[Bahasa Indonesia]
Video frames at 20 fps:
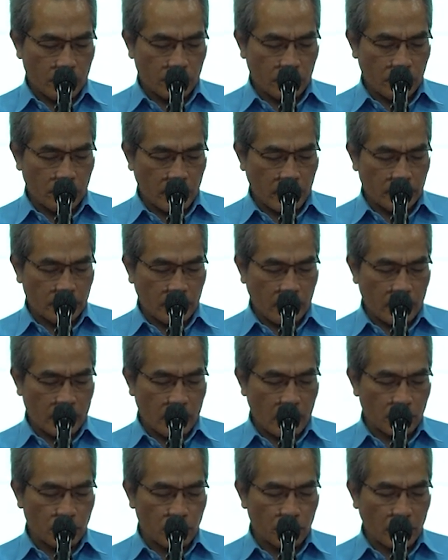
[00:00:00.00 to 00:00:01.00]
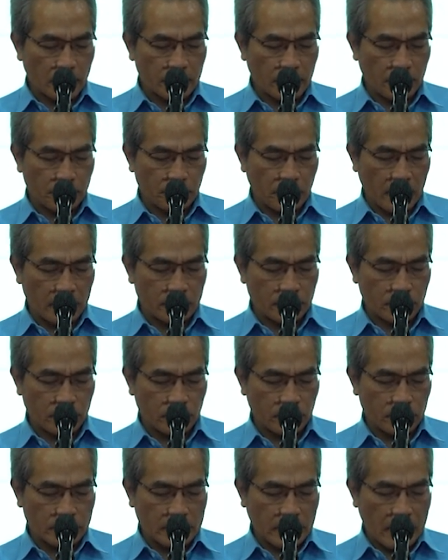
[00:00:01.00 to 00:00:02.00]
pemerintah Kabupaten
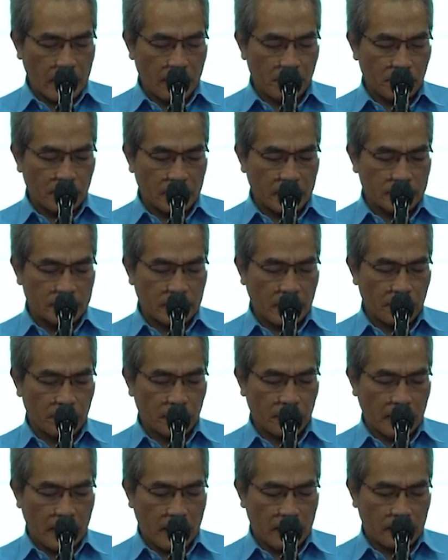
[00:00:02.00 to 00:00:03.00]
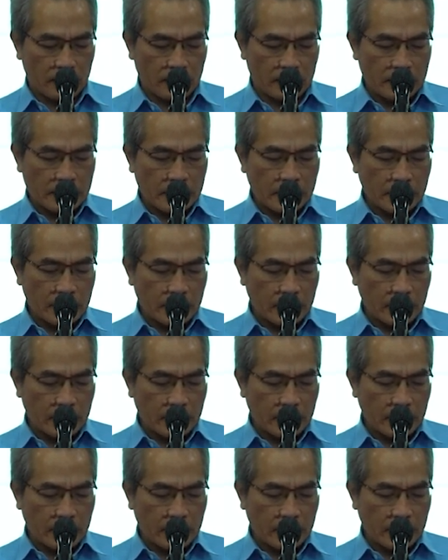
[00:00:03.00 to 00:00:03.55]
Bantul telah menetapkan